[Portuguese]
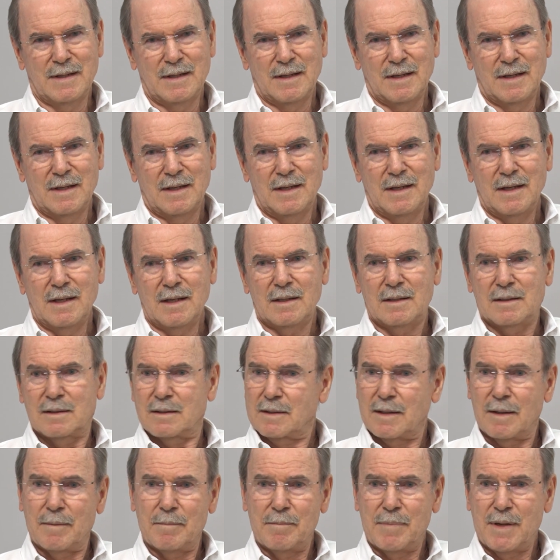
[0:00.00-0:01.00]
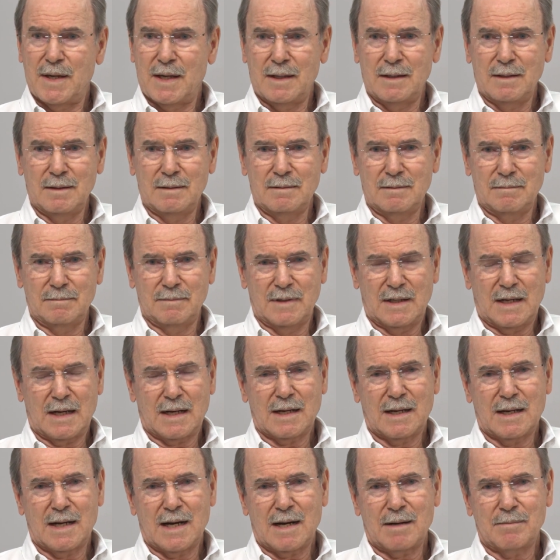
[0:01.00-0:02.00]
e também
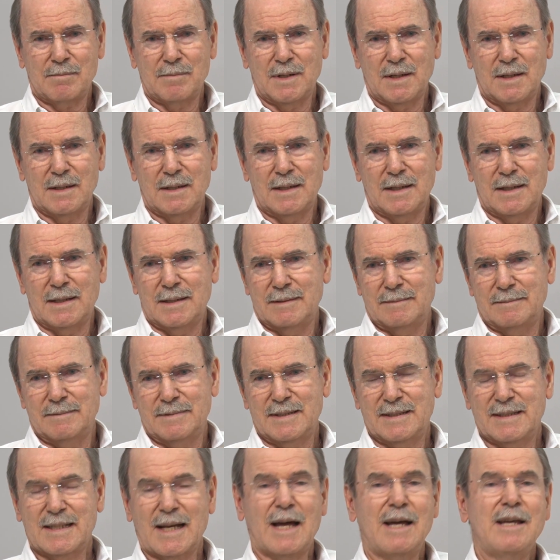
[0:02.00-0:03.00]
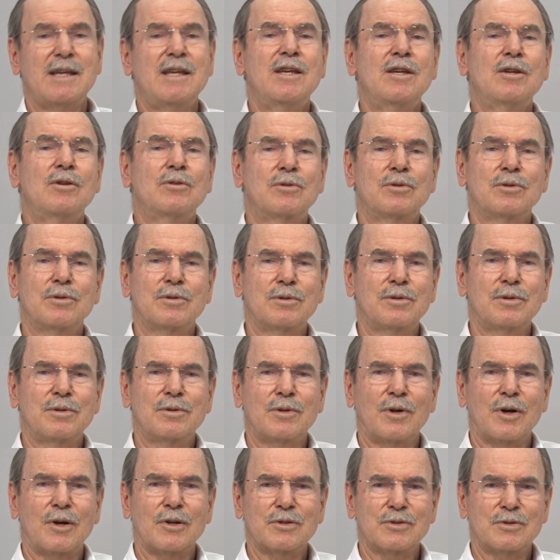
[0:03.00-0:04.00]
acaba saindo do
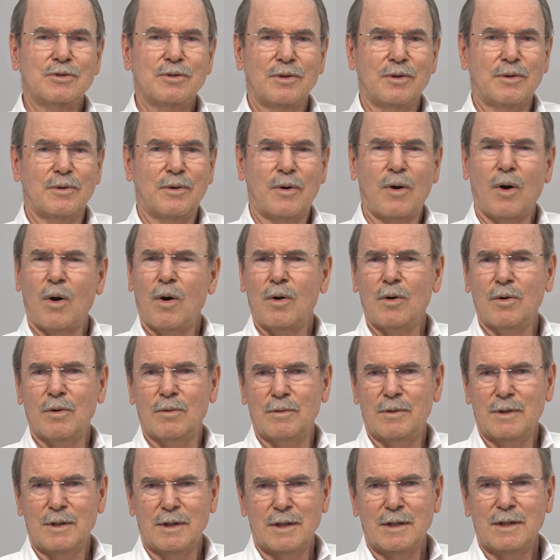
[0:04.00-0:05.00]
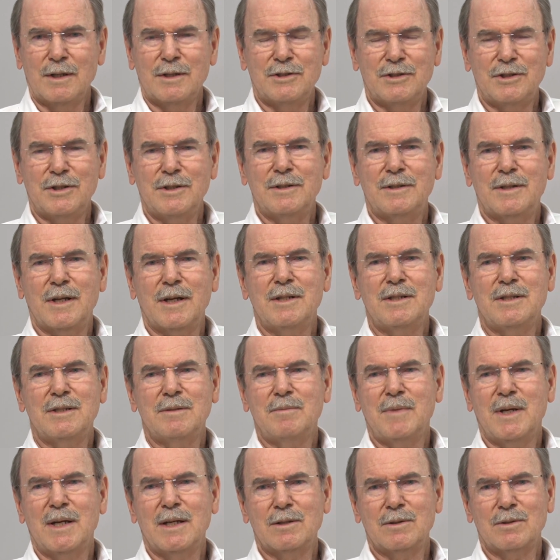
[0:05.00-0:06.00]
nosso rol de
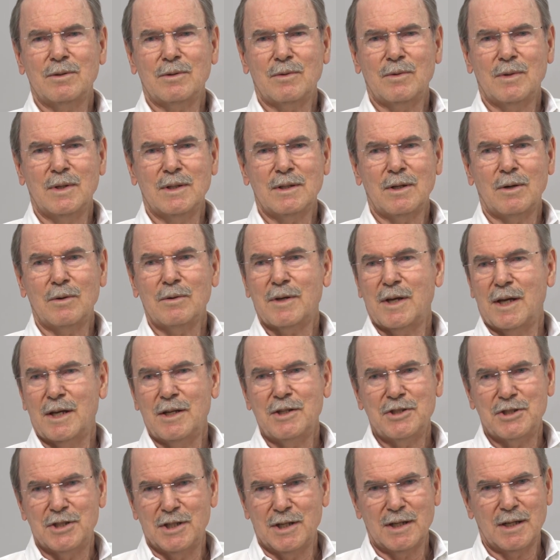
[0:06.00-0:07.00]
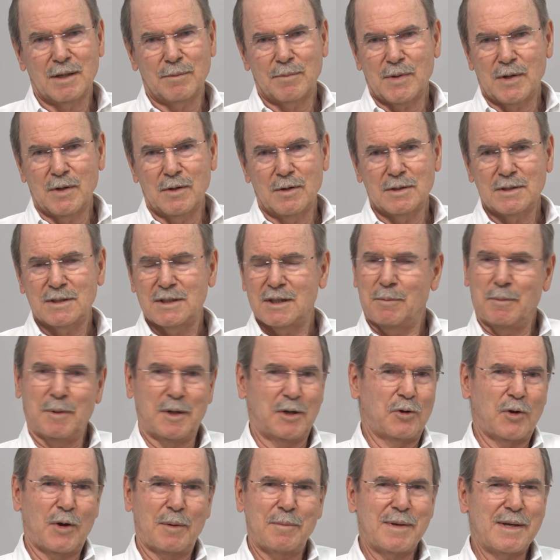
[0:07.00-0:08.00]
entendimento quando alguém chega para nós e diz, ah, mas
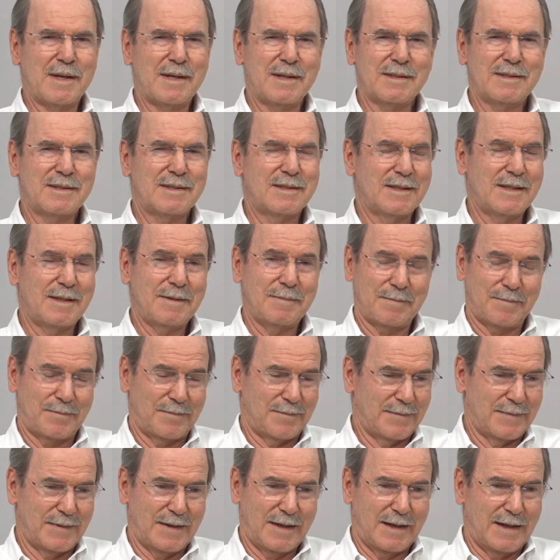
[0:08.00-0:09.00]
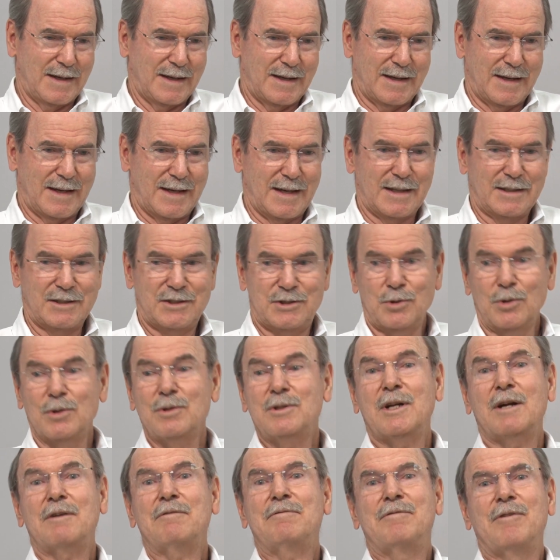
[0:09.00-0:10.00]
não é bem assim é de
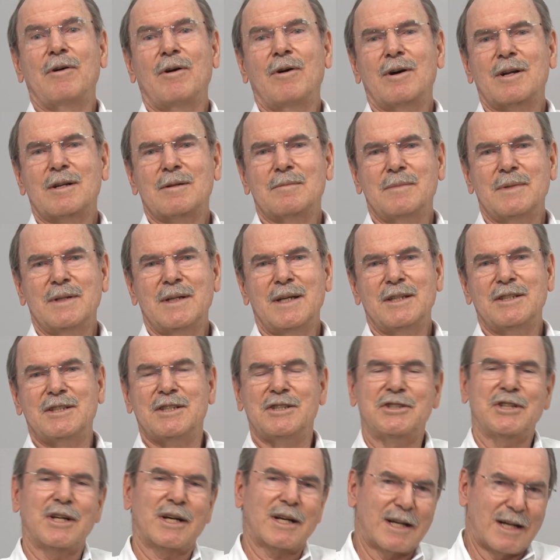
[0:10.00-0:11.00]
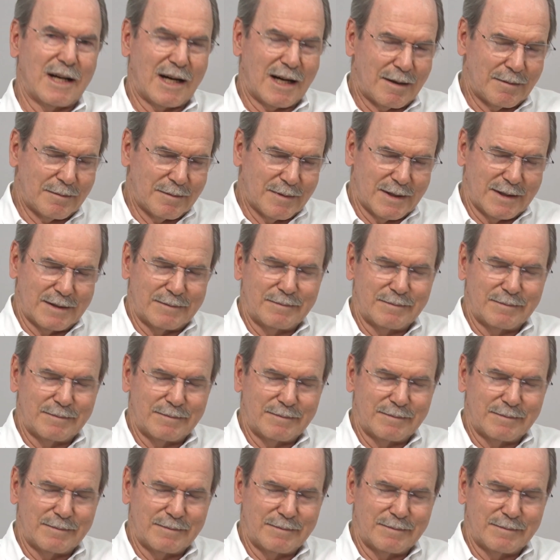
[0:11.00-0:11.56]
outra forma e a gente acaba